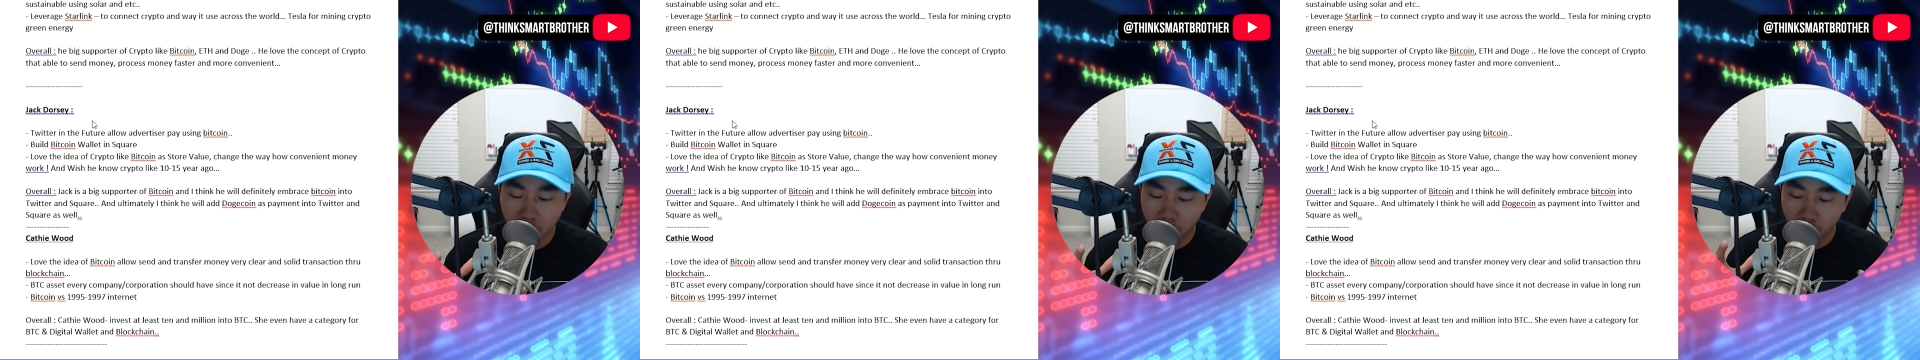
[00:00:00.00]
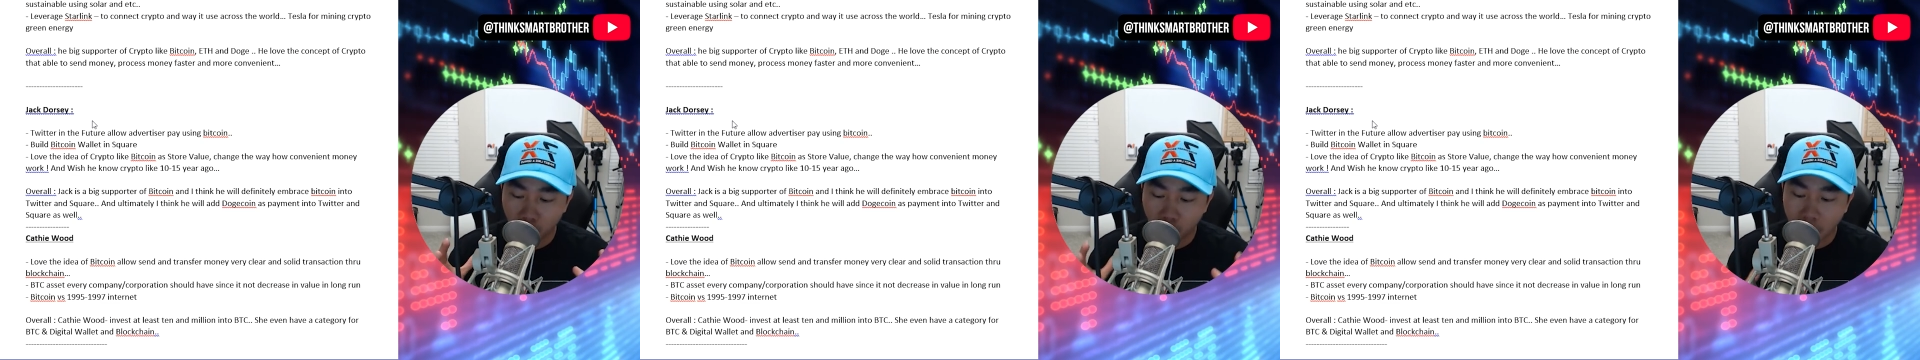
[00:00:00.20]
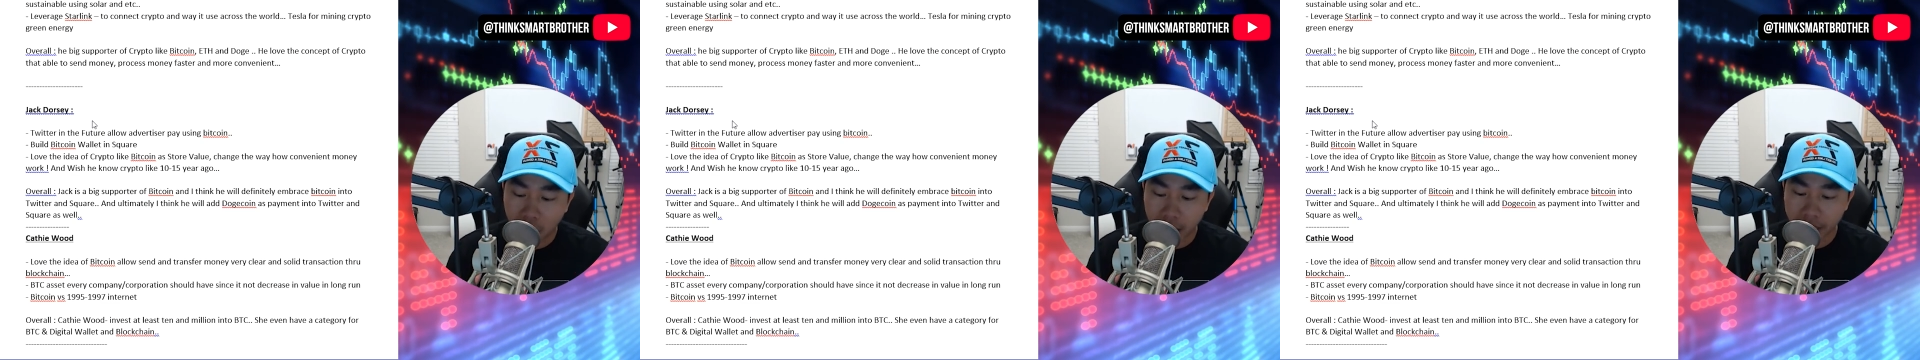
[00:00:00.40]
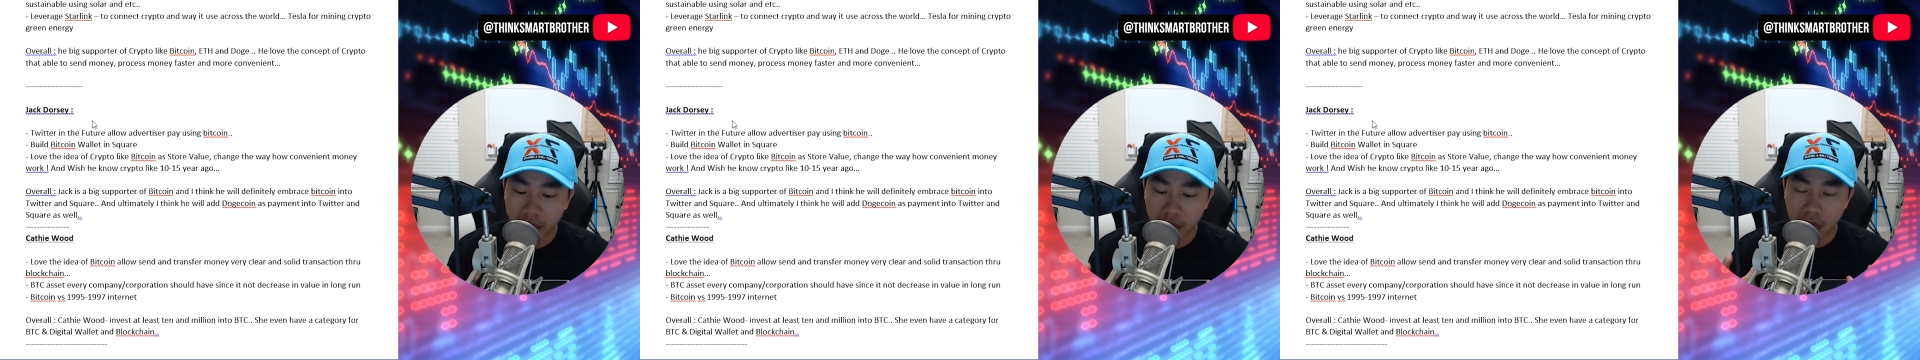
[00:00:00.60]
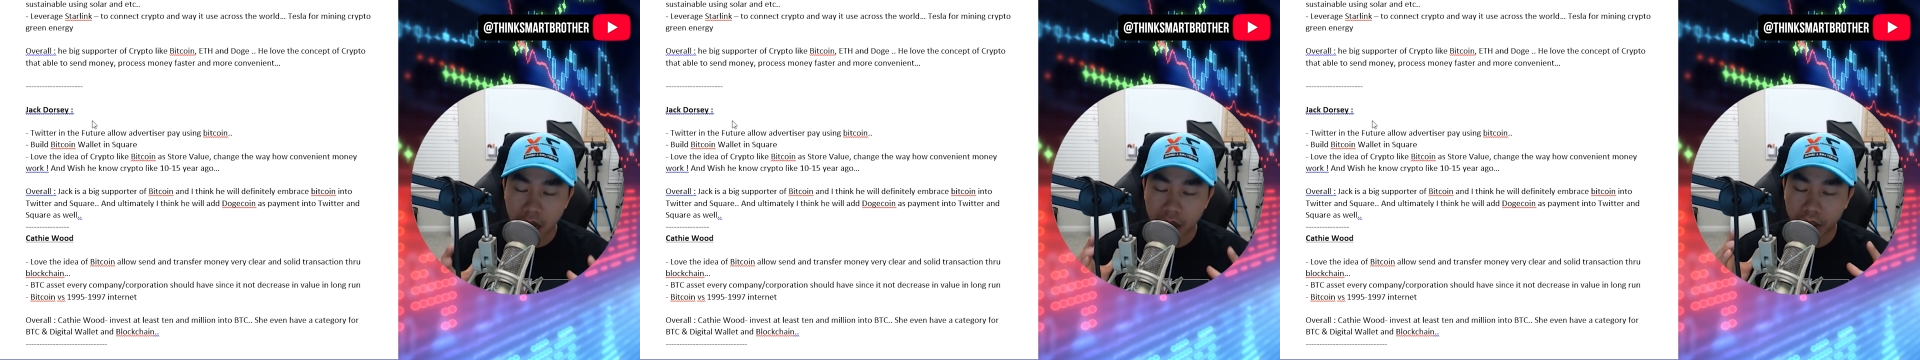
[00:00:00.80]
wallet
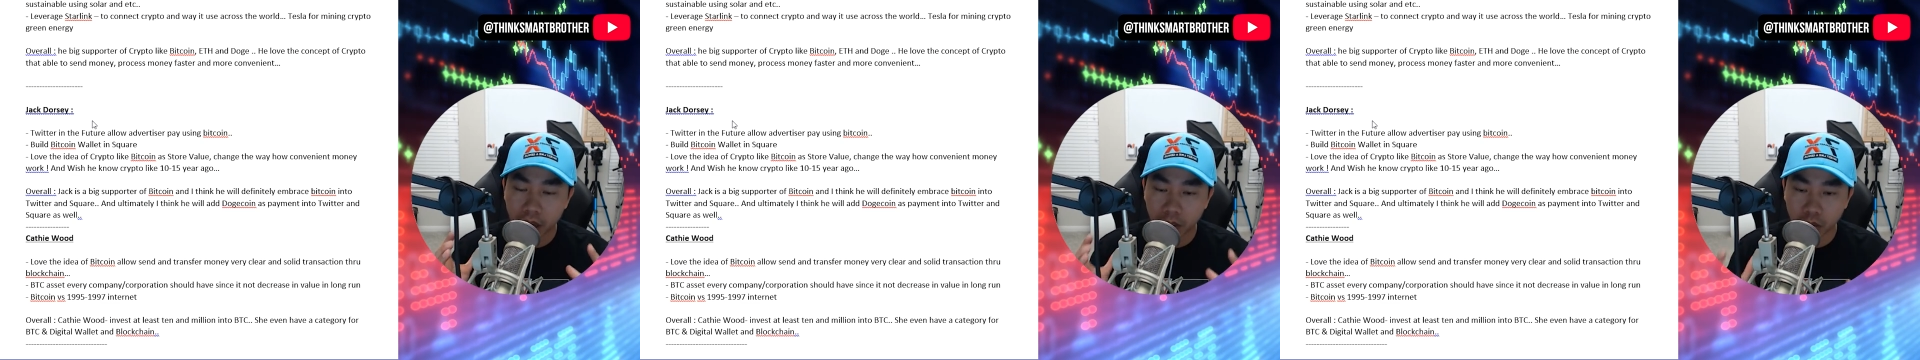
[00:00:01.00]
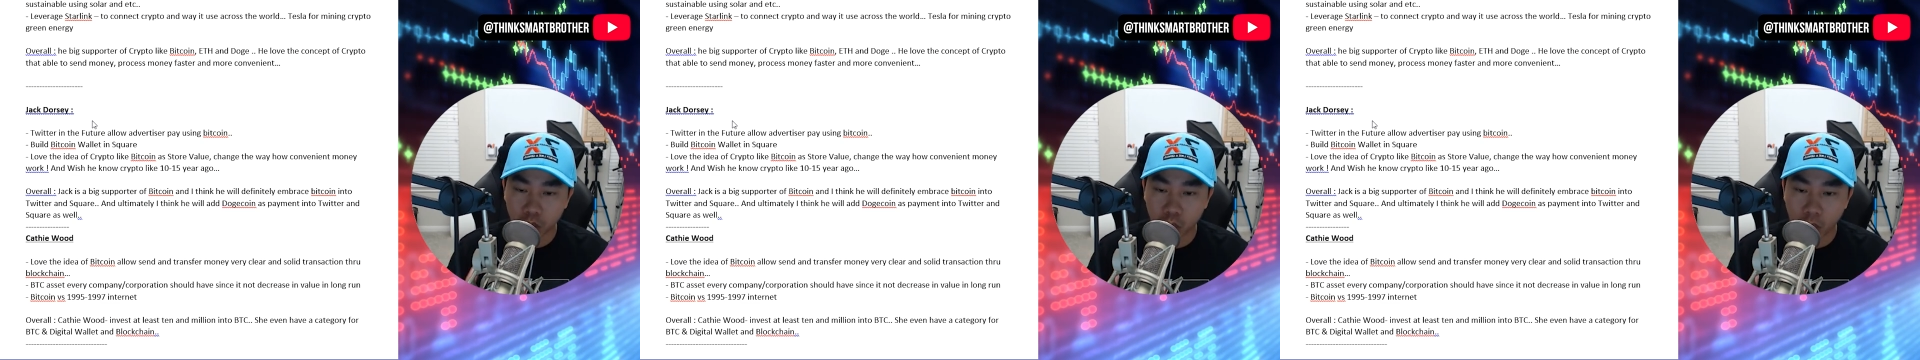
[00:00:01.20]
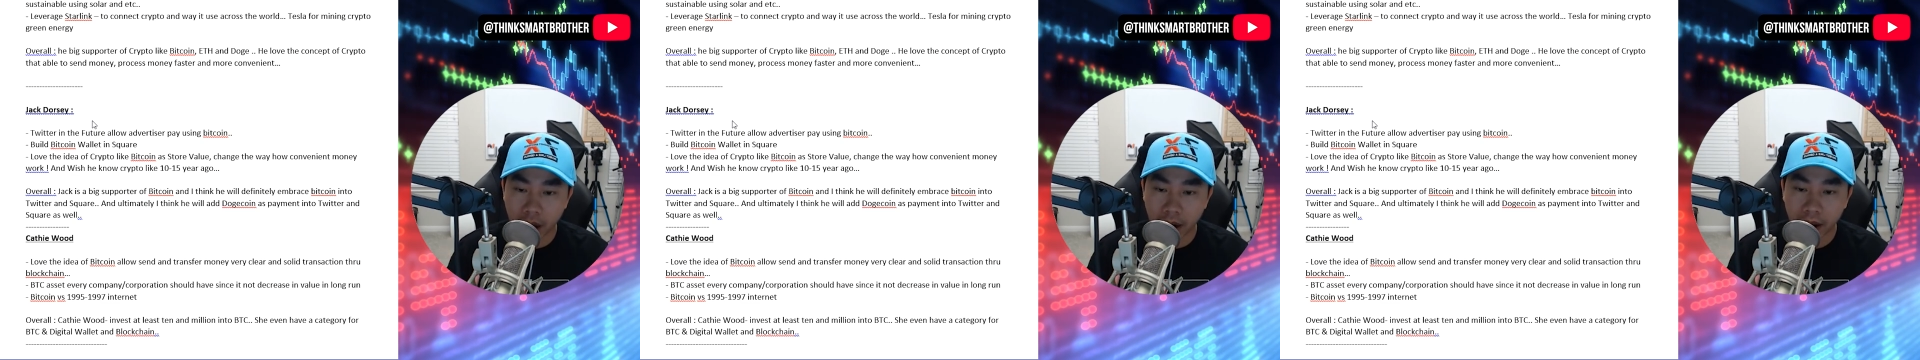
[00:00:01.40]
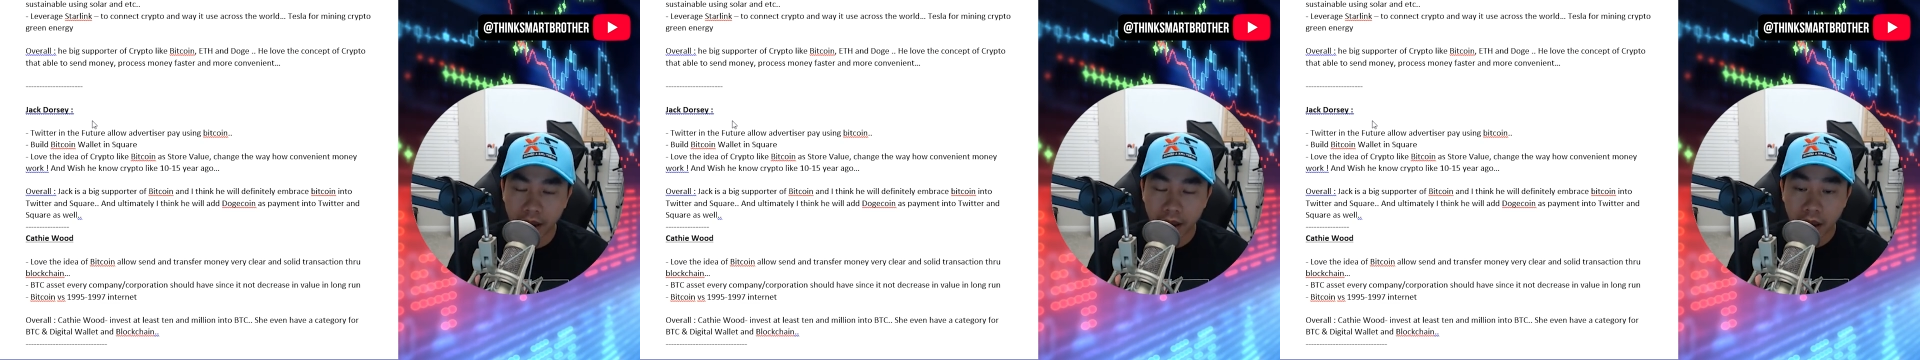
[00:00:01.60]
ở trong Square.